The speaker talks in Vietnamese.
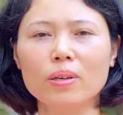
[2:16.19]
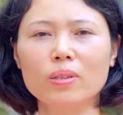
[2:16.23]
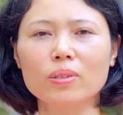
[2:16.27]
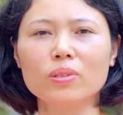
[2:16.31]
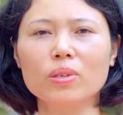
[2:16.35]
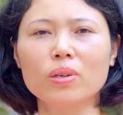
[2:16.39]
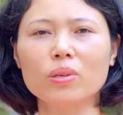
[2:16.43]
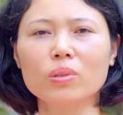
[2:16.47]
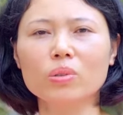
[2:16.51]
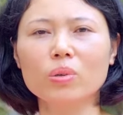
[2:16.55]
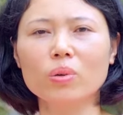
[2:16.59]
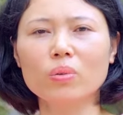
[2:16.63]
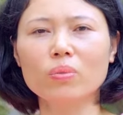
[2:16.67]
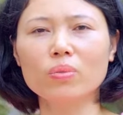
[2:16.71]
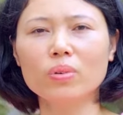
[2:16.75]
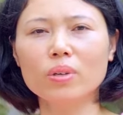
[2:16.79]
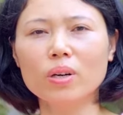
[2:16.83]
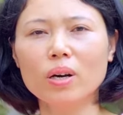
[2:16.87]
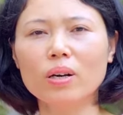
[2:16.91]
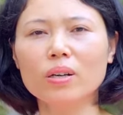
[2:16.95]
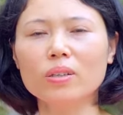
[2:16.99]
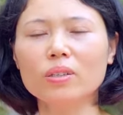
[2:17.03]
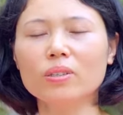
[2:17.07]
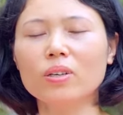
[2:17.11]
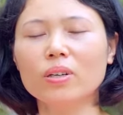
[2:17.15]
trường Xuân
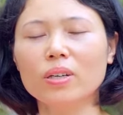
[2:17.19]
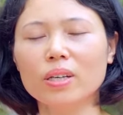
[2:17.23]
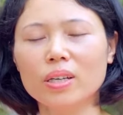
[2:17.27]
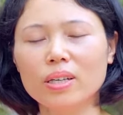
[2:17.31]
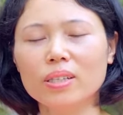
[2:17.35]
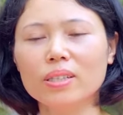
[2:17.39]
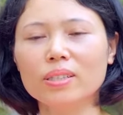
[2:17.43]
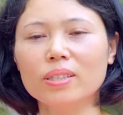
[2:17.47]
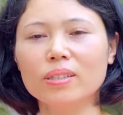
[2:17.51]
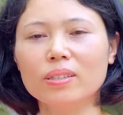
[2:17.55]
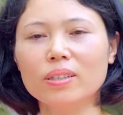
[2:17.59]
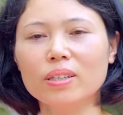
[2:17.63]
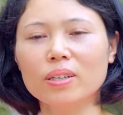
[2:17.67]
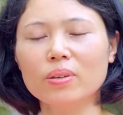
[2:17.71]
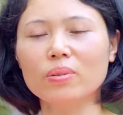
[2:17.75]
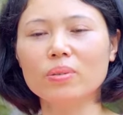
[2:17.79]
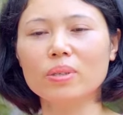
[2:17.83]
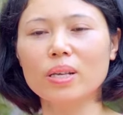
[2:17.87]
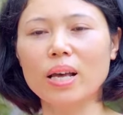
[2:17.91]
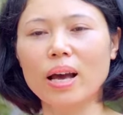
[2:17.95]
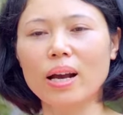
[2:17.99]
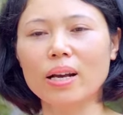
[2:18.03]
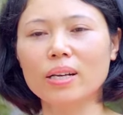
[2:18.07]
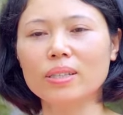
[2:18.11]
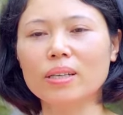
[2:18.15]
Vương chưa nghiên cứu
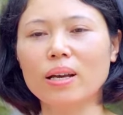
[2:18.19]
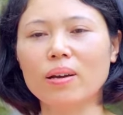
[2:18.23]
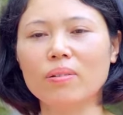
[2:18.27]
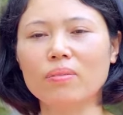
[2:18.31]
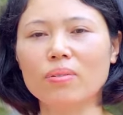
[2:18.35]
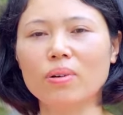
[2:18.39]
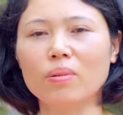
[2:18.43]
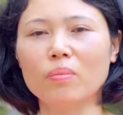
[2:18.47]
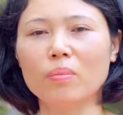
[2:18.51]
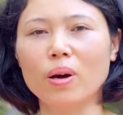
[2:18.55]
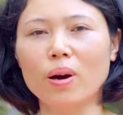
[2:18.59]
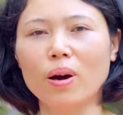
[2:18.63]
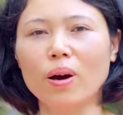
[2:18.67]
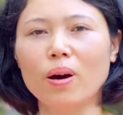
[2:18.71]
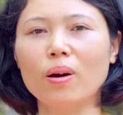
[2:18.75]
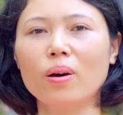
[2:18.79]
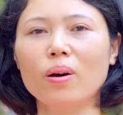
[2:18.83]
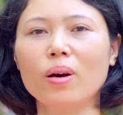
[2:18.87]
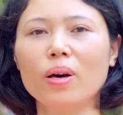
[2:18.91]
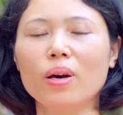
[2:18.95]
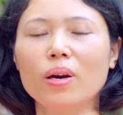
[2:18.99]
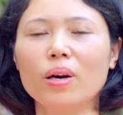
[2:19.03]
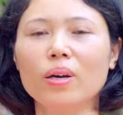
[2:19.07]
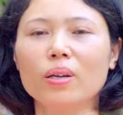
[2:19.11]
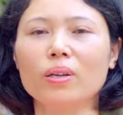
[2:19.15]
ra cái sản phẩm đó
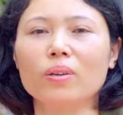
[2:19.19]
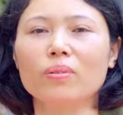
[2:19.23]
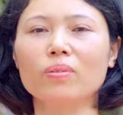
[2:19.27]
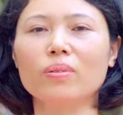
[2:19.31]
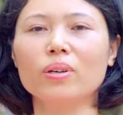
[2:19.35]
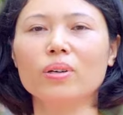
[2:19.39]
thì